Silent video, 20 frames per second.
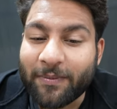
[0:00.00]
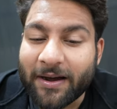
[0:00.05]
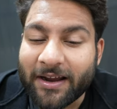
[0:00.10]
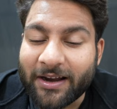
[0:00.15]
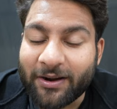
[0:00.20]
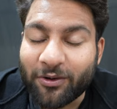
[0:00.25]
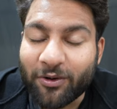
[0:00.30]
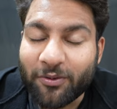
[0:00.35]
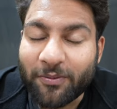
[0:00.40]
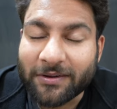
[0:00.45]
भाई
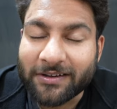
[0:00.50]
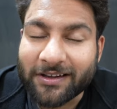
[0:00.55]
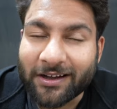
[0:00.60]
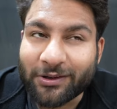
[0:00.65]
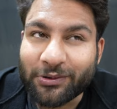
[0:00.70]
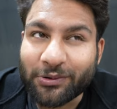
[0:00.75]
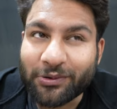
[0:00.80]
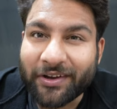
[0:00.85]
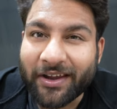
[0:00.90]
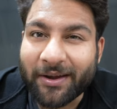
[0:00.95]
लोगों को बता
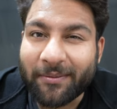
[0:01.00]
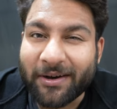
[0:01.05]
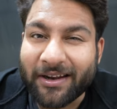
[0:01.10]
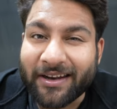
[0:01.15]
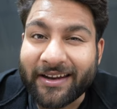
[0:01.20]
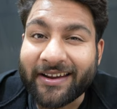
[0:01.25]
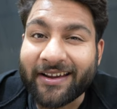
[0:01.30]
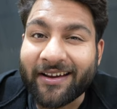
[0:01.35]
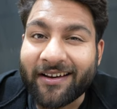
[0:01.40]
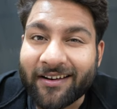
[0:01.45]
दूँ कि
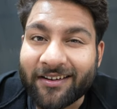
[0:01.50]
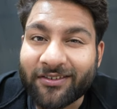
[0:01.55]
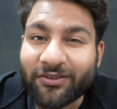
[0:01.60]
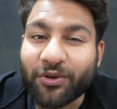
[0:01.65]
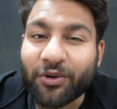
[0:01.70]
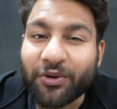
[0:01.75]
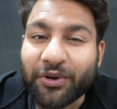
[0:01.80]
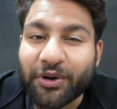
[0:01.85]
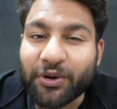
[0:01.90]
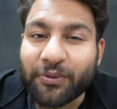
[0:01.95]
हमारी
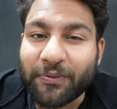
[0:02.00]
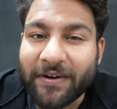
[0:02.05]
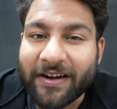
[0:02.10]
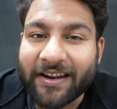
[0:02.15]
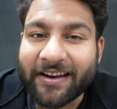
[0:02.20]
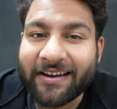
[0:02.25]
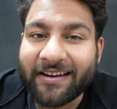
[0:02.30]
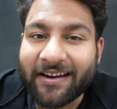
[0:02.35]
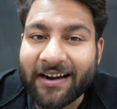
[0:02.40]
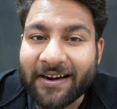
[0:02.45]
1100
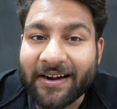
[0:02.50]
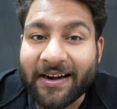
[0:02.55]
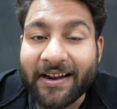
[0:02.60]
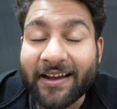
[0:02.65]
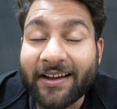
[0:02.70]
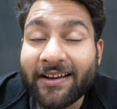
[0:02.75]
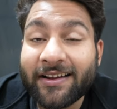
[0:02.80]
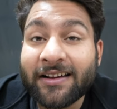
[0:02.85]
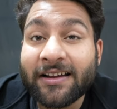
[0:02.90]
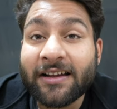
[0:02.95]
किलोमीटर की राइड
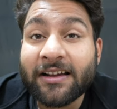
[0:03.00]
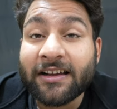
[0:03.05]
है